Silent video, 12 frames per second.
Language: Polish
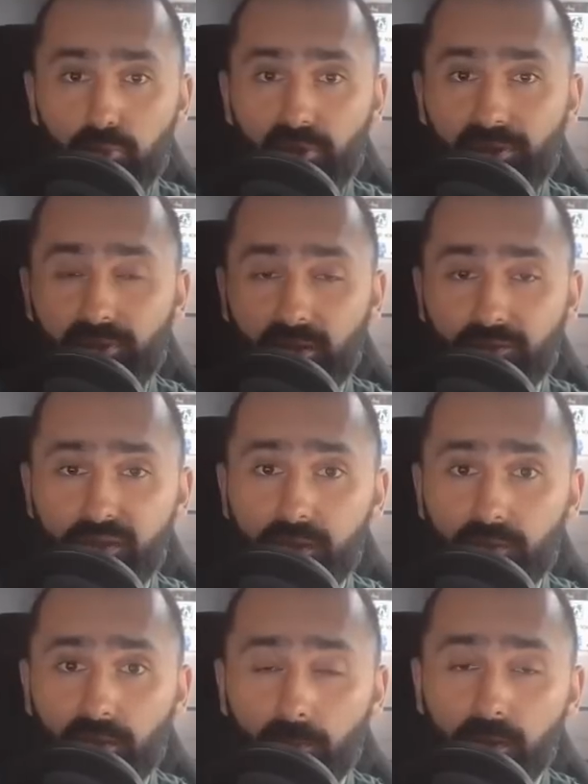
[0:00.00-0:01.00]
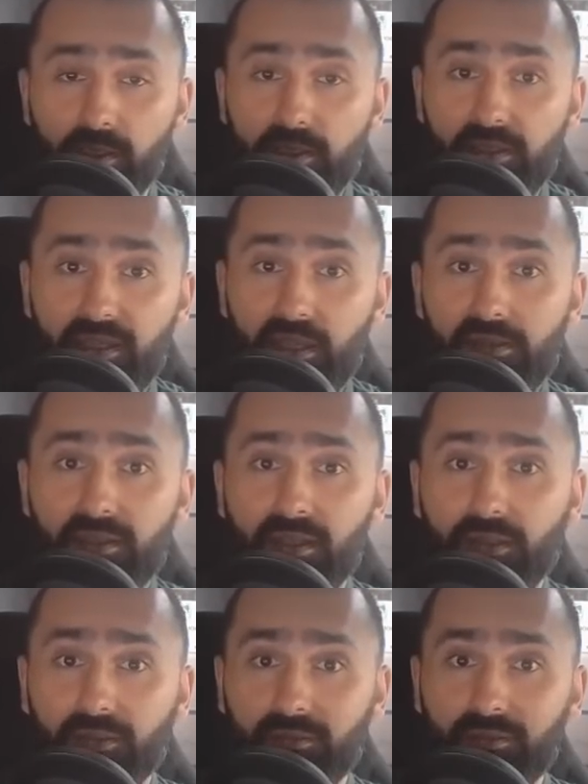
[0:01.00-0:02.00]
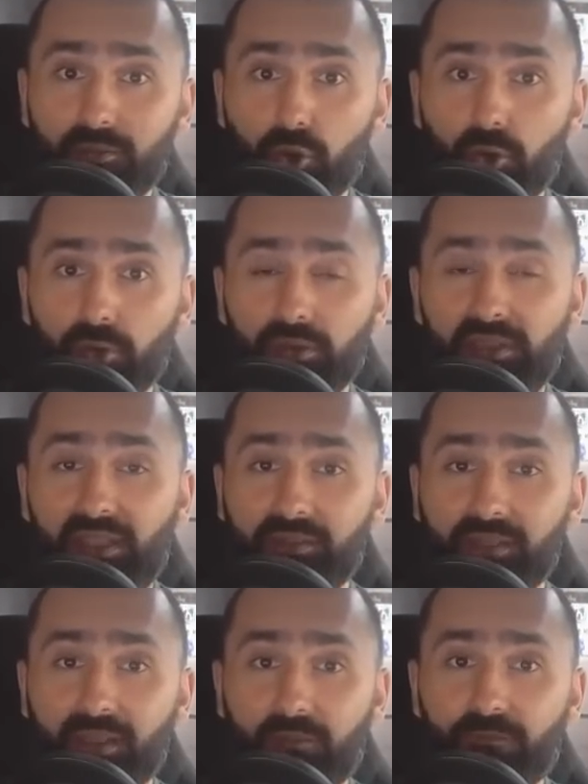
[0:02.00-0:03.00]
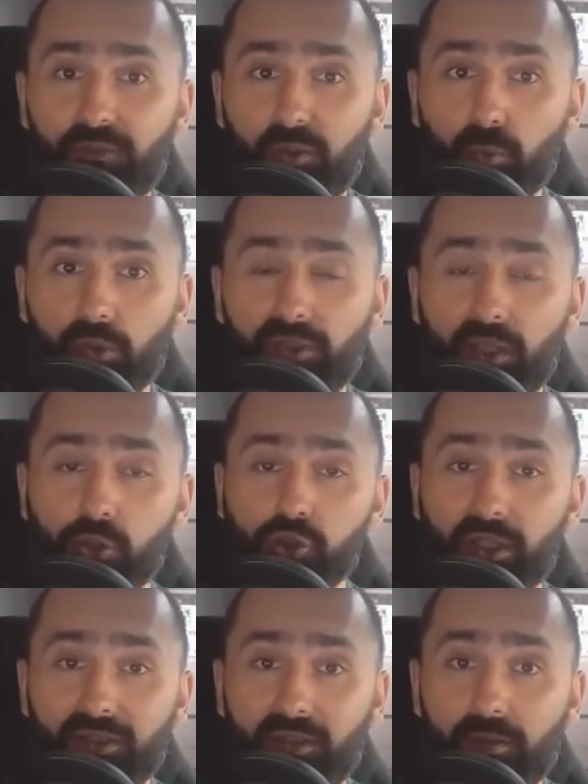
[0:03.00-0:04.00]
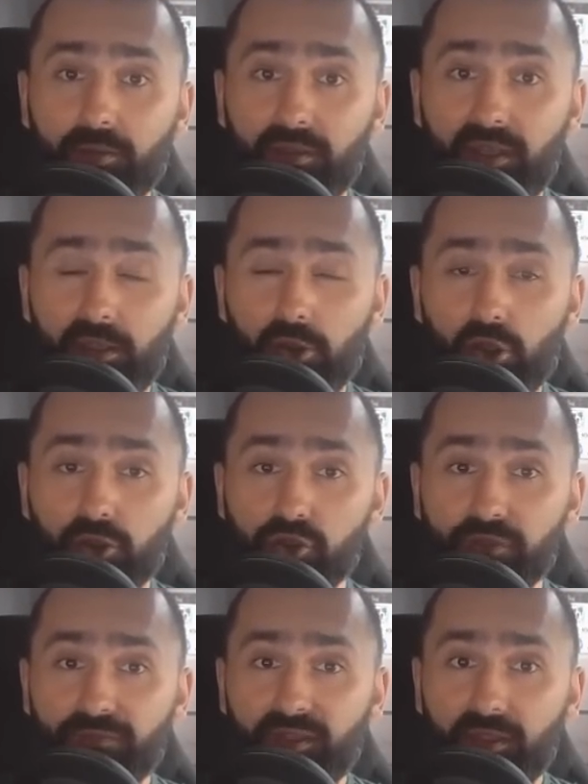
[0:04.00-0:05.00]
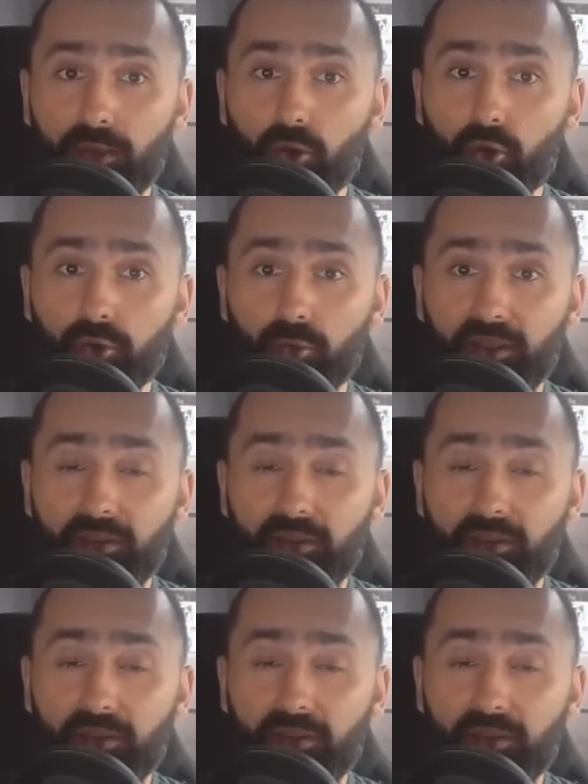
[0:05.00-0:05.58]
błyskawica, jednak to nie trafiło na żadne zdjęcie czy wideo, które